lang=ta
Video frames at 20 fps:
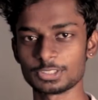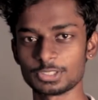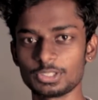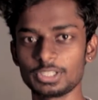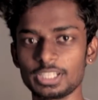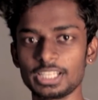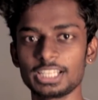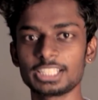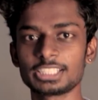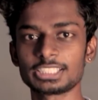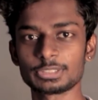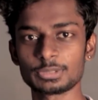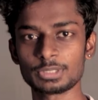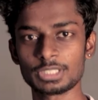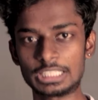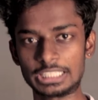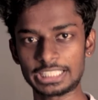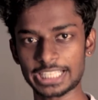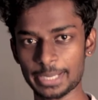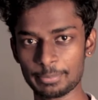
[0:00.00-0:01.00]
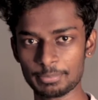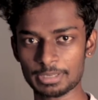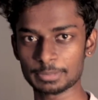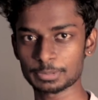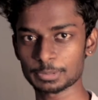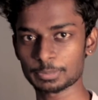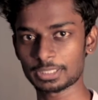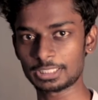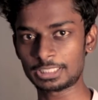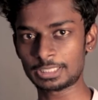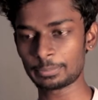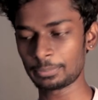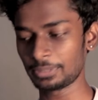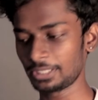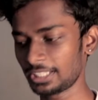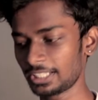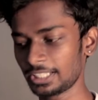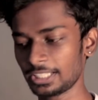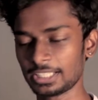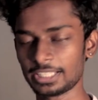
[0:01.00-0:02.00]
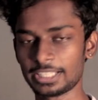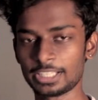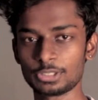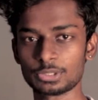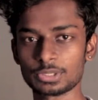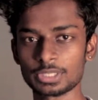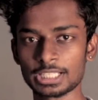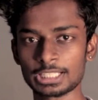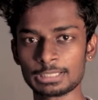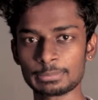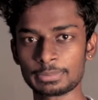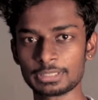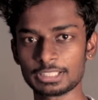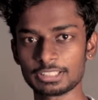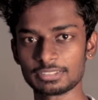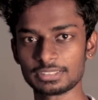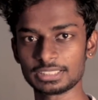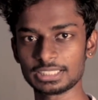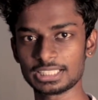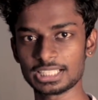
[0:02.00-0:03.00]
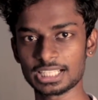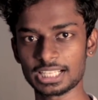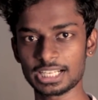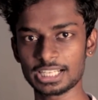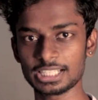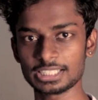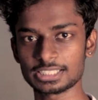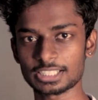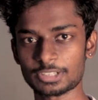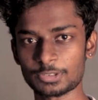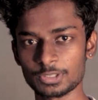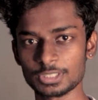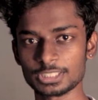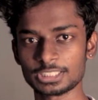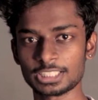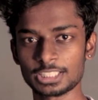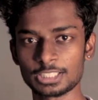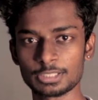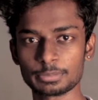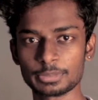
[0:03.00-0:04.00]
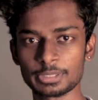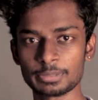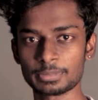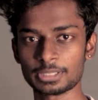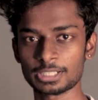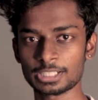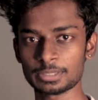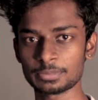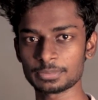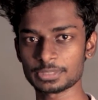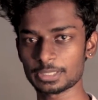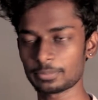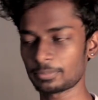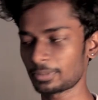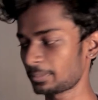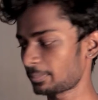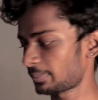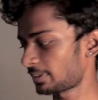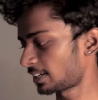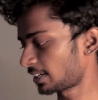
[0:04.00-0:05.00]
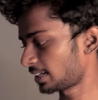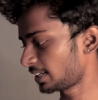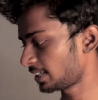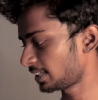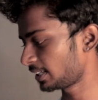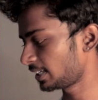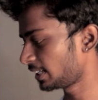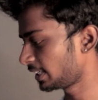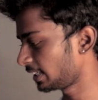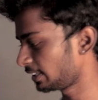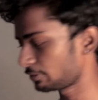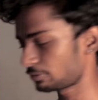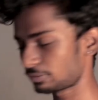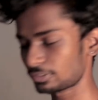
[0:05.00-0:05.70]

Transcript: ஓகே கைஸ் இவ்வளோ டைம் லேப்ஸ் பார்த்துருப்பீங்க என் கூட ஹெல்ப் பண்ண வந்து நரேஷ் அவனை சேனலில் போய் மறக்காமல் செக் பண்ணி பாருங்கள் இது